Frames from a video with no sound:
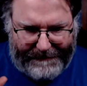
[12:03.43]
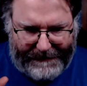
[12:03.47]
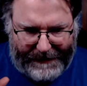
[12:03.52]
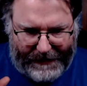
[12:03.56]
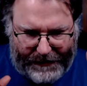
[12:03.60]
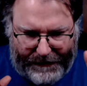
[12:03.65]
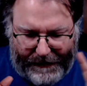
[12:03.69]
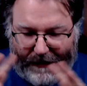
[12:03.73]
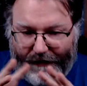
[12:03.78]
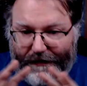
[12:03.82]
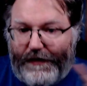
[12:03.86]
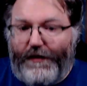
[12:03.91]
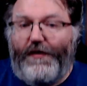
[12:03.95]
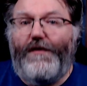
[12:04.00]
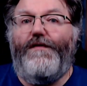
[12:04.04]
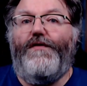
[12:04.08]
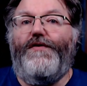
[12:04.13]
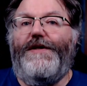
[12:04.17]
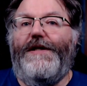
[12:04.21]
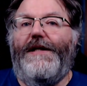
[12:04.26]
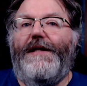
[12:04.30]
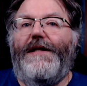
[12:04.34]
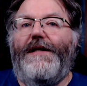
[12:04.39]
je vais tout vous
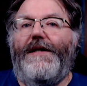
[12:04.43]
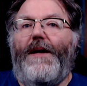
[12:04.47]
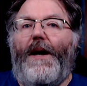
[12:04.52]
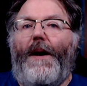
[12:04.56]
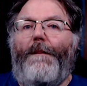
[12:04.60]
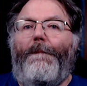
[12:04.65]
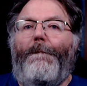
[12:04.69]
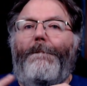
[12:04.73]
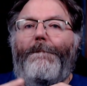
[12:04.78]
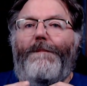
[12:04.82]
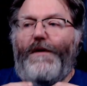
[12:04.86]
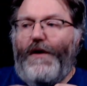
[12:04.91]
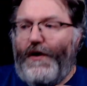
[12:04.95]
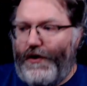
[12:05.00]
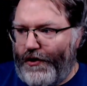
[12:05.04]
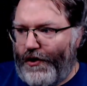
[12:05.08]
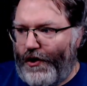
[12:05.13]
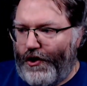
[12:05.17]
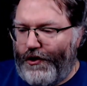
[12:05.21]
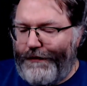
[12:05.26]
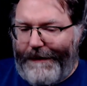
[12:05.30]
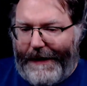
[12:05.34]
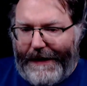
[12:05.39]
dire de ce
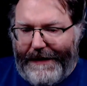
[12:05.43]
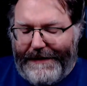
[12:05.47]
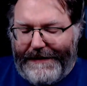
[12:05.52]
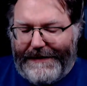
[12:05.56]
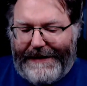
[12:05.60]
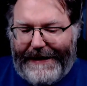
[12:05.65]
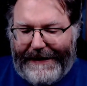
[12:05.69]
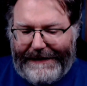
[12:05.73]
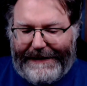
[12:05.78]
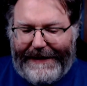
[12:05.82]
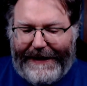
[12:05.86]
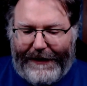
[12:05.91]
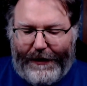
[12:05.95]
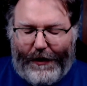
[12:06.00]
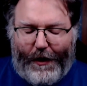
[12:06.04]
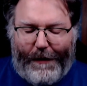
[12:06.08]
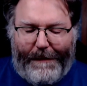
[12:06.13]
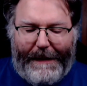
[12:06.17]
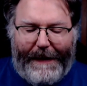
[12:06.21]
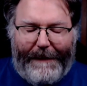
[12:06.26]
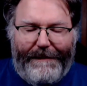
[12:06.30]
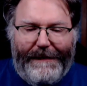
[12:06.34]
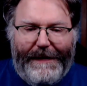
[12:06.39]
que je pense
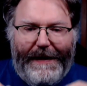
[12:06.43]
intérieurement.